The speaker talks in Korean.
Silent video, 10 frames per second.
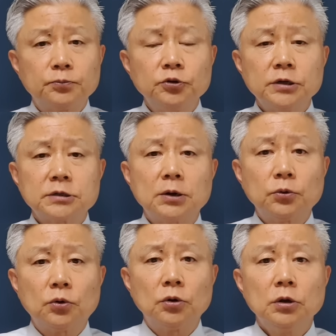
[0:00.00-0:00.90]
불의의
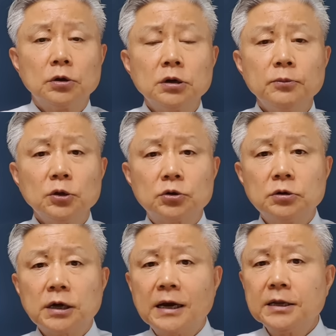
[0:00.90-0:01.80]
사고로 그러면
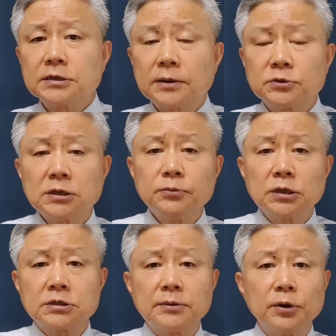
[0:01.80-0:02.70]
그 라인 인사람 전부
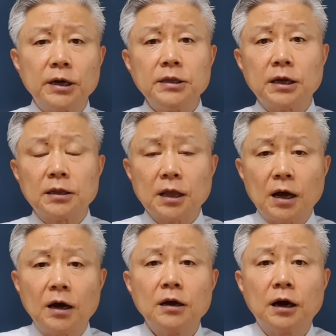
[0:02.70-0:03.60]
다 처벌해야
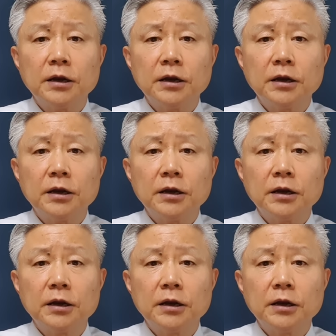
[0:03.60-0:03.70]
되겠다 아,